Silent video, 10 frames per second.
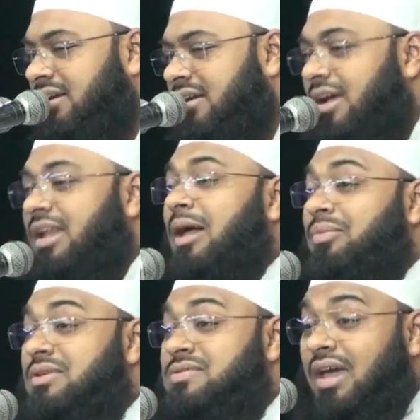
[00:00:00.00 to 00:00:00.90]
কি নাম
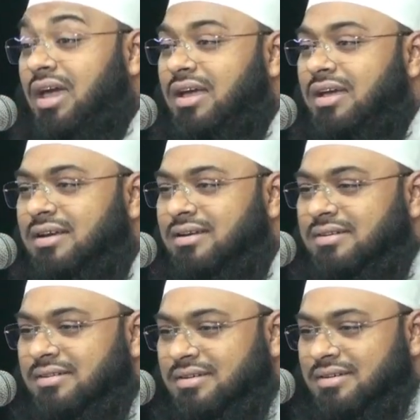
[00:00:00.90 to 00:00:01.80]
দিছে
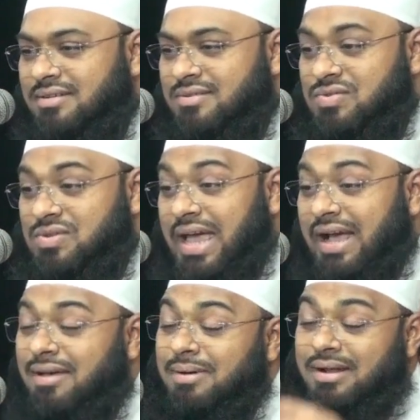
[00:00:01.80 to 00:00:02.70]

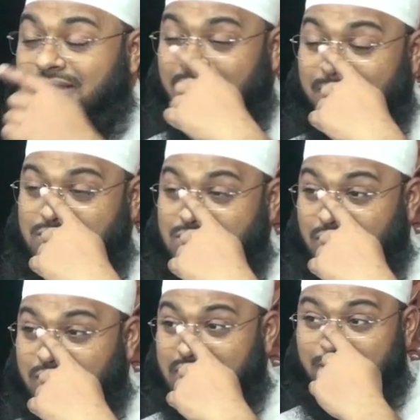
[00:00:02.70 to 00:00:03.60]
একেবারে দেখবেন
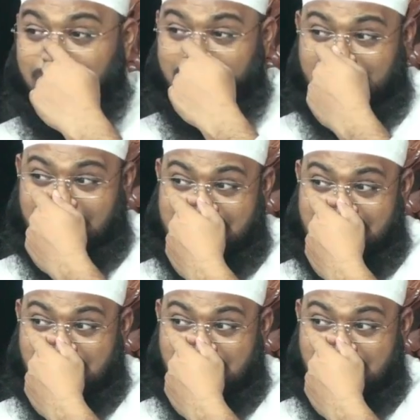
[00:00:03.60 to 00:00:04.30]
যখন এয়ারপোর্ট থেকে যায়